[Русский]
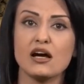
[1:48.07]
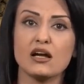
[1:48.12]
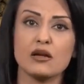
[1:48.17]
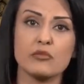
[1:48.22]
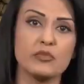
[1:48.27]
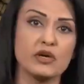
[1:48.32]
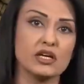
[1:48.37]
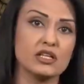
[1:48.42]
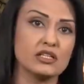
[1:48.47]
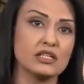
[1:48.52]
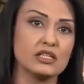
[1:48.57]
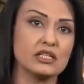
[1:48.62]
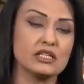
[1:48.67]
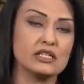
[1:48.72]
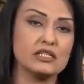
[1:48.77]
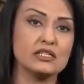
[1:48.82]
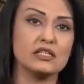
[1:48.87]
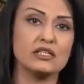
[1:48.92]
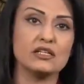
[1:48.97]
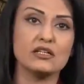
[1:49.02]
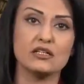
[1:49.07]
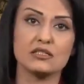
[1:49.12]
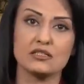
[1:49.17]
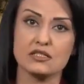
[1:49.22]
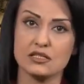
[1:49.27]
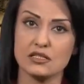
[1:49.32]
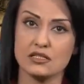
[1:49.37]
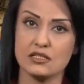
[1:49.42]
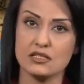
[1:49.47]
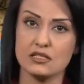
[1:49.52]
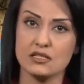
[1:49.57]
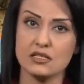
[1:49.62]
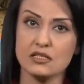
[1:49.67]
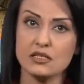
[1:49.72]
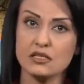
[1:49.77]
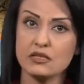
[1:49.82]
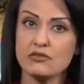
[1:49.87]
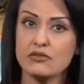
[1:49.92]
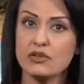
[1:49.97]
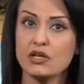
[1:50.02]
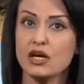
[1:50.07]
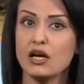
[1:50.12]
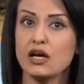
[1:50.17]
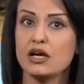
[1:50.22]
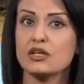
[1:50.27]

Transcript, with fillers: армяно-григорианской церкви,